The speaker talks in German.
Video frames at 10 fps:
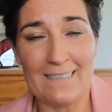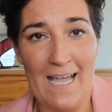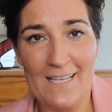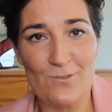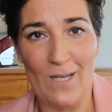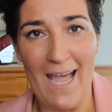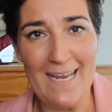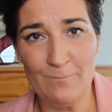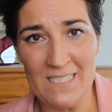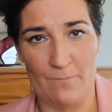also
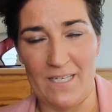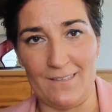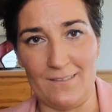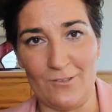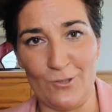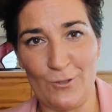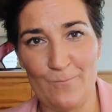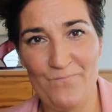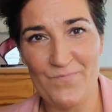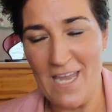eine Mitarbeitende noch.
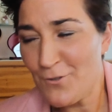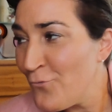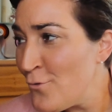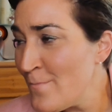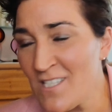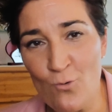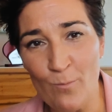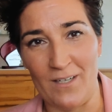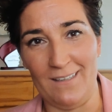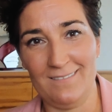Und ich fühle mich
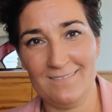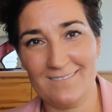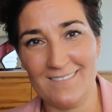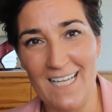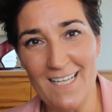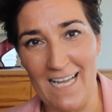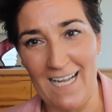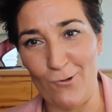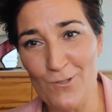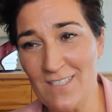super. Mhm. Ja, nach
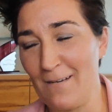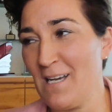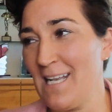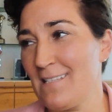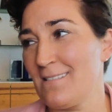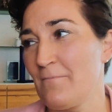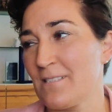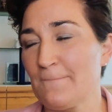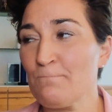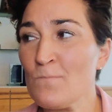außen hat mir letztens jemand
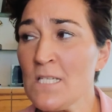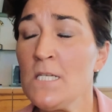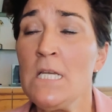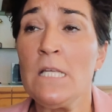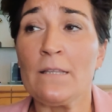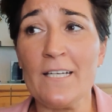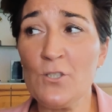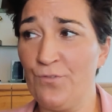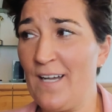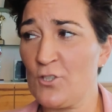gesagt, Dani,
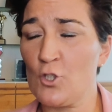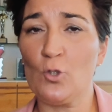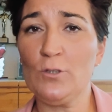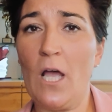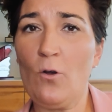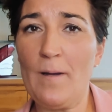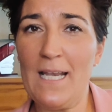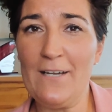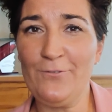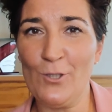du warst schon auch mal
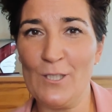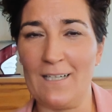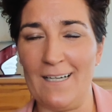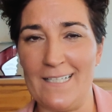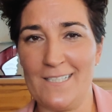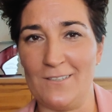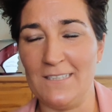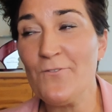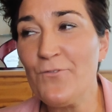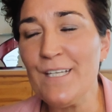erfolgreicher.
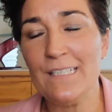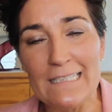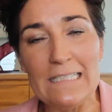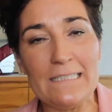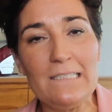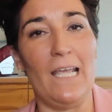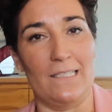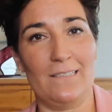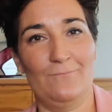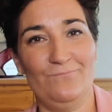Finde ich
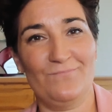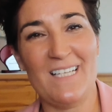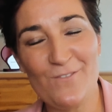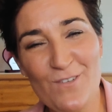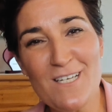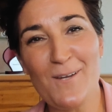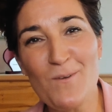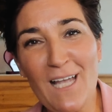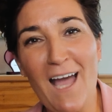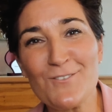nicht. Ich mhm. finde, ich
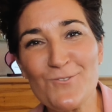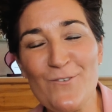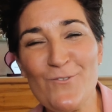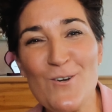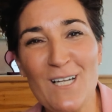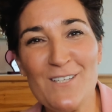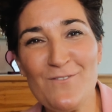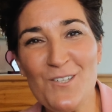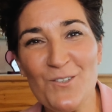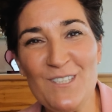bin gerade so erfolgreich
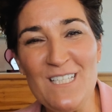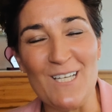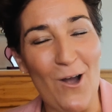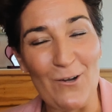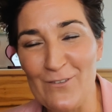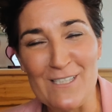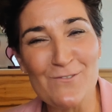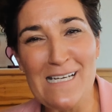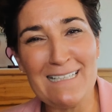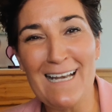wie noch nie, auch wenn ich
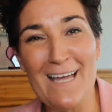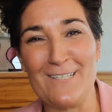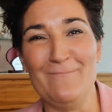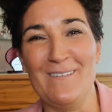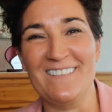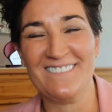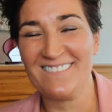viel kleiner mhm. bin.